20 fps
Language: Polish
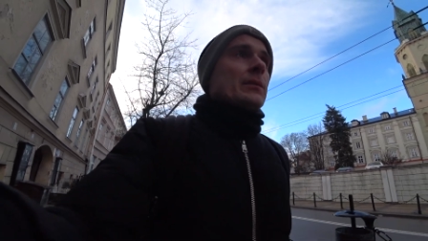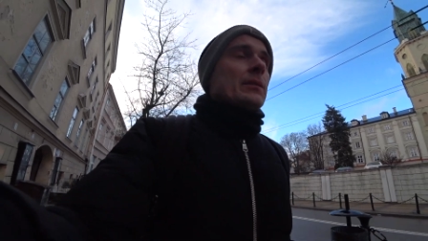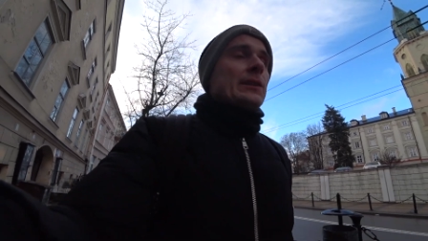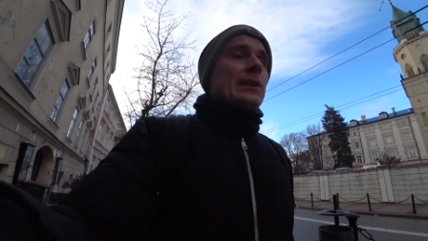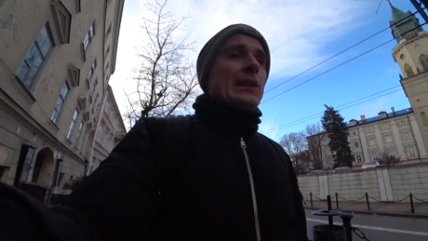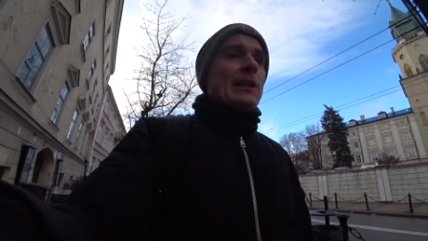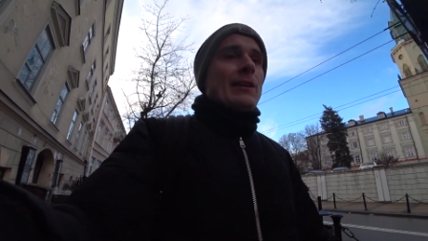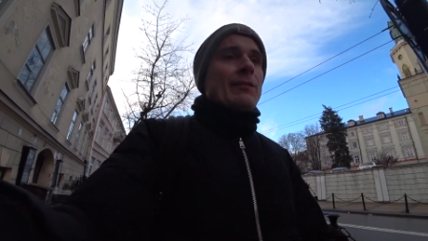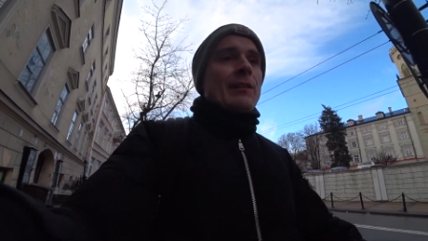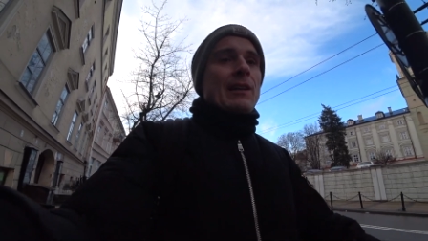
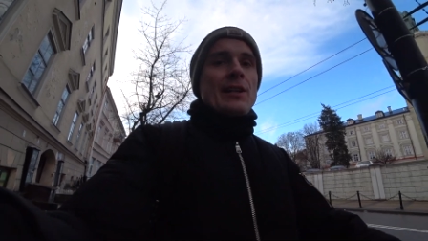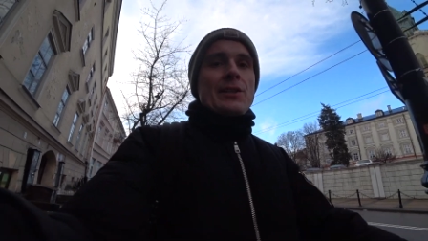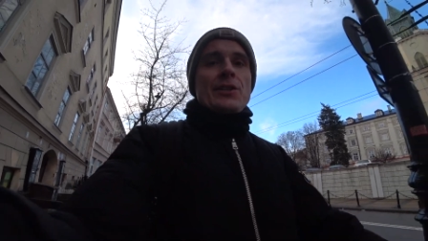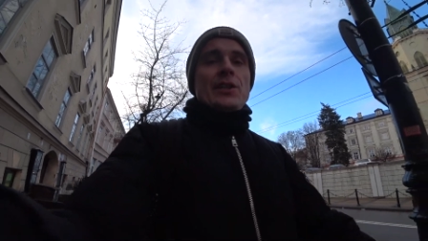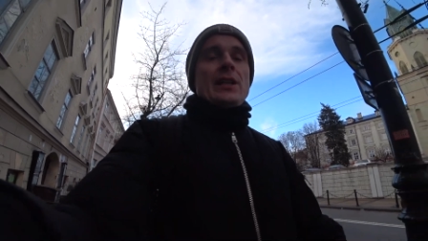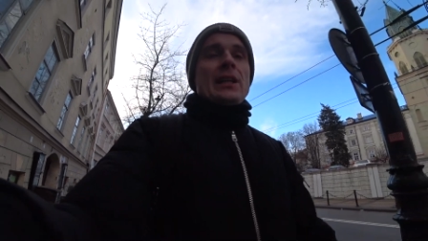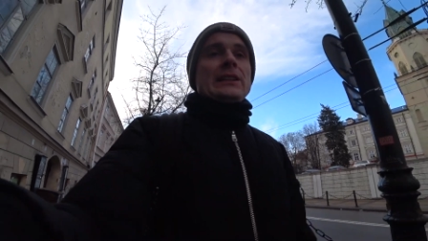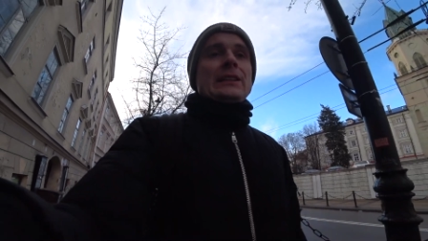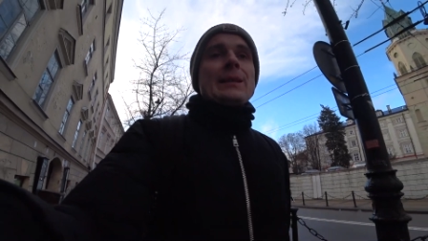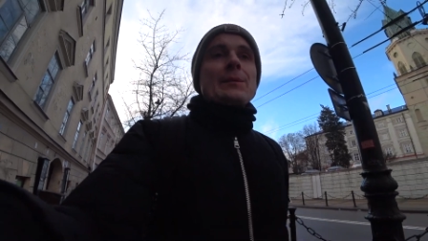ile
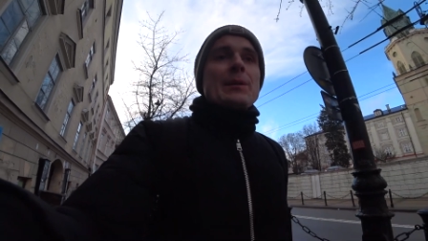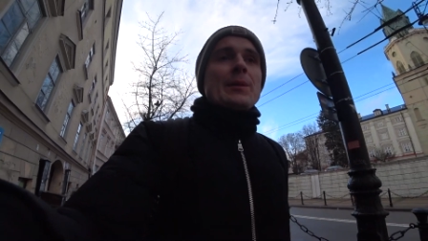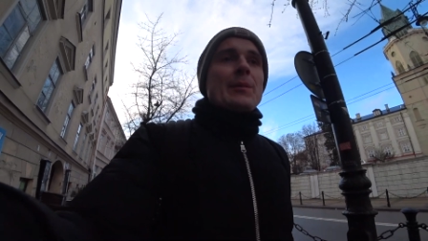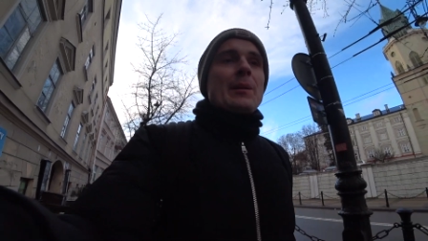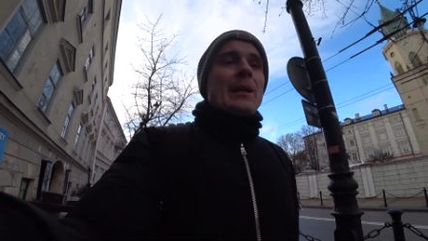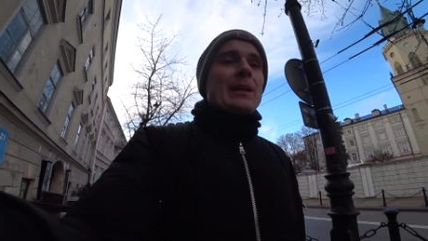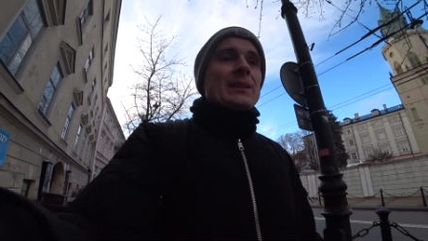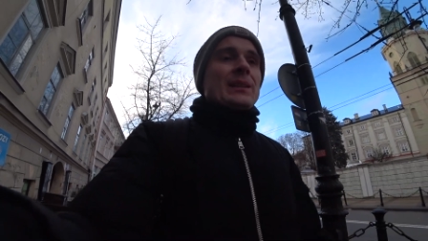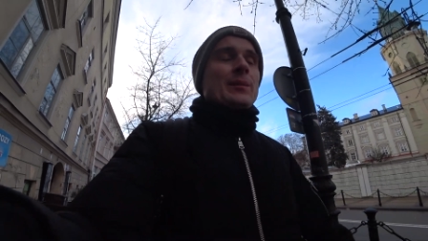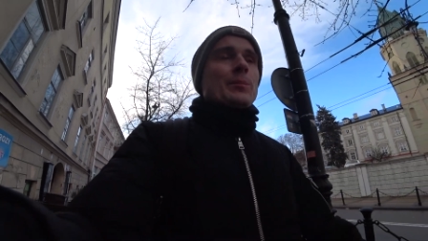wlezie następnym
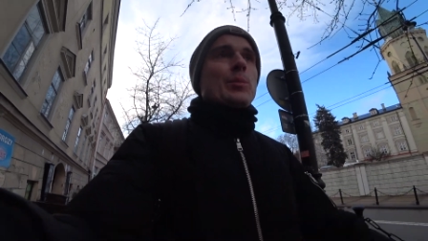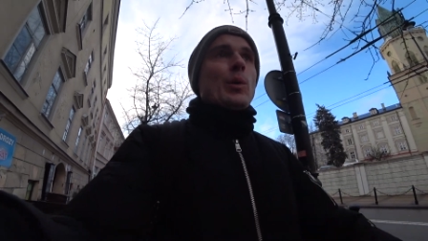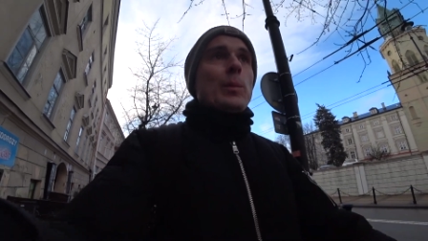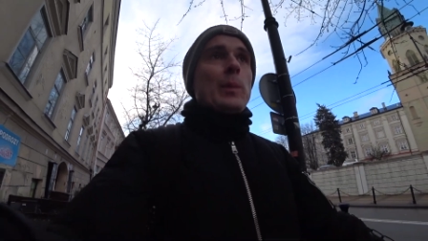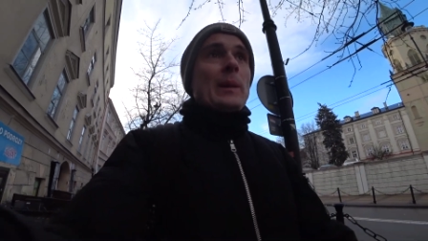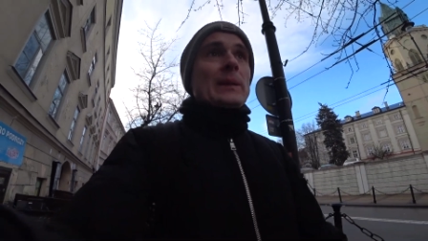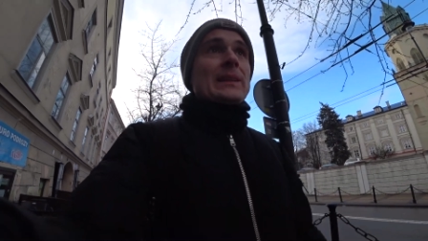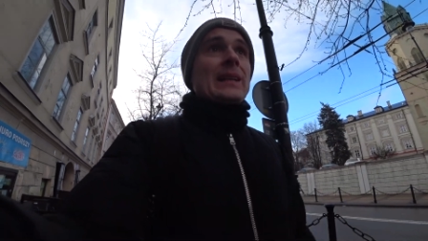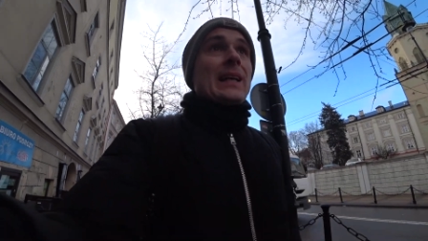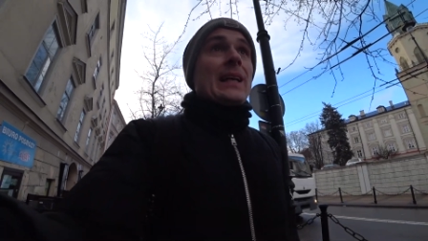razem, pół
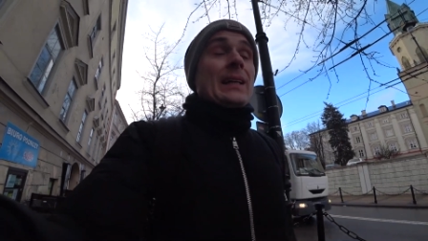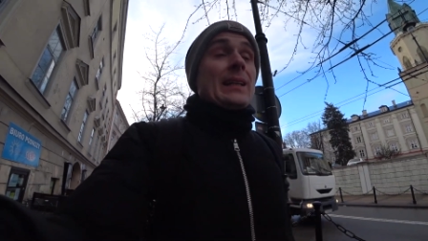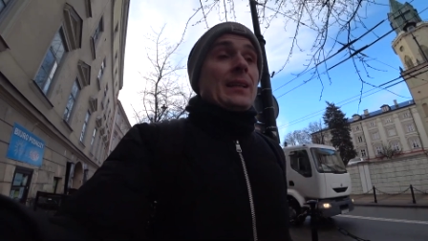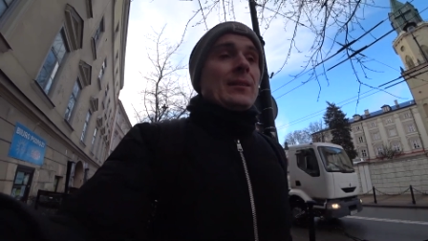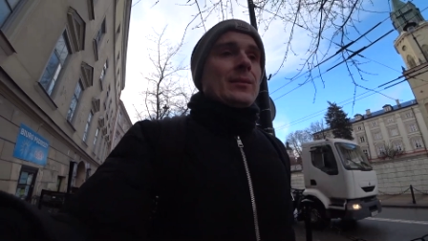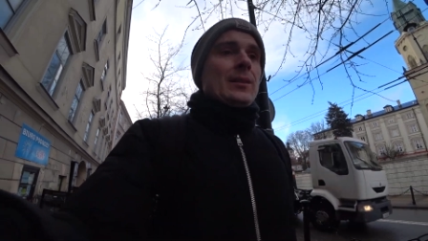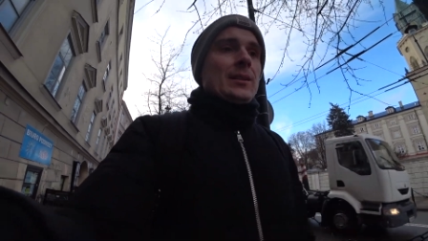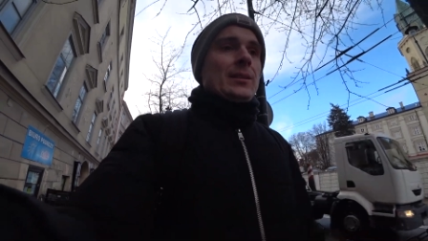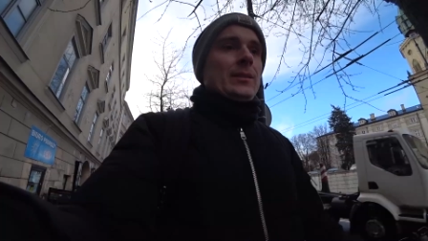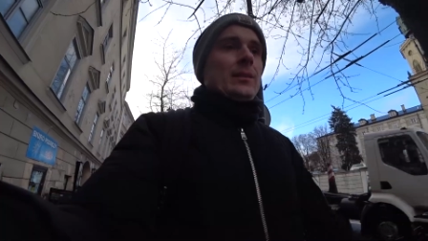plecaka
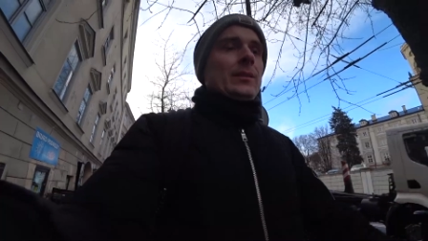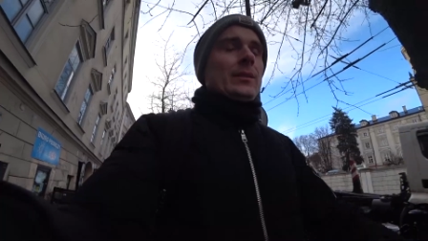nawet.